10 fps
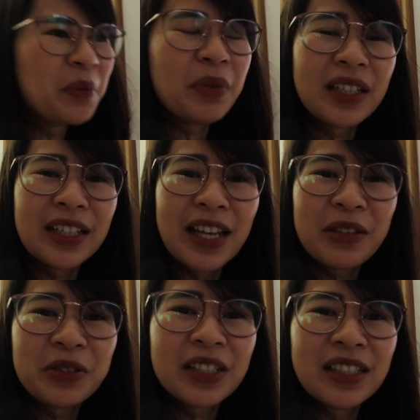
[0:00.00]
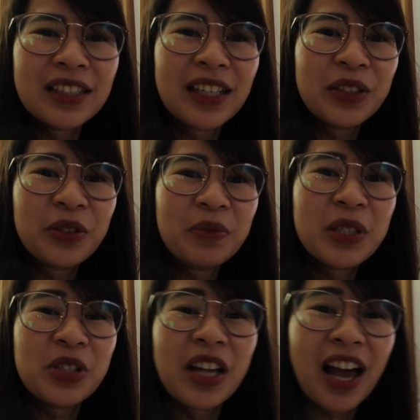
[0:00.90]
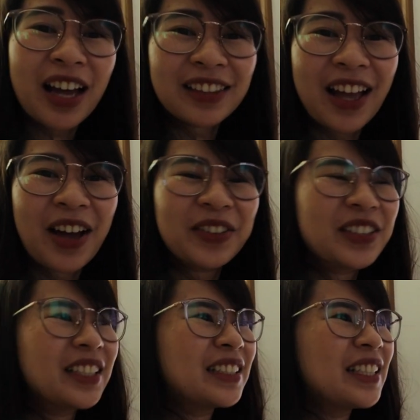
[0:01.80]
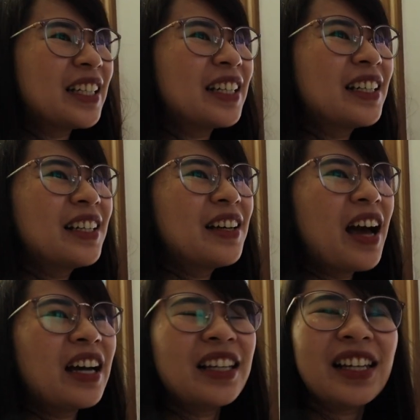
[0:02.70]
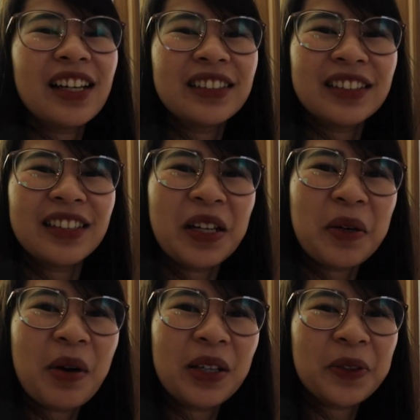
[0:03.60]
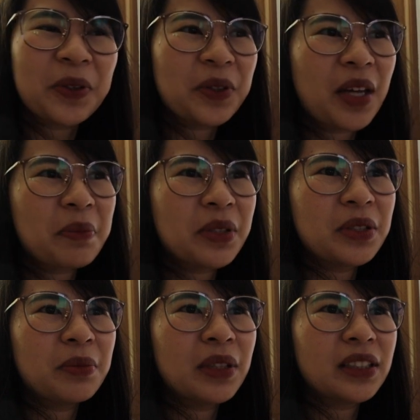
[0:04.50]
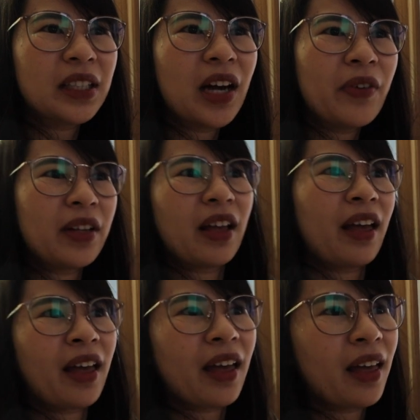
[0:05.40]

Pero pag naglaro sila ng ganun, medyo nakakatakot kasi nga, ang lalakas ng dalawang to, tapos yung mga sigawan, nga,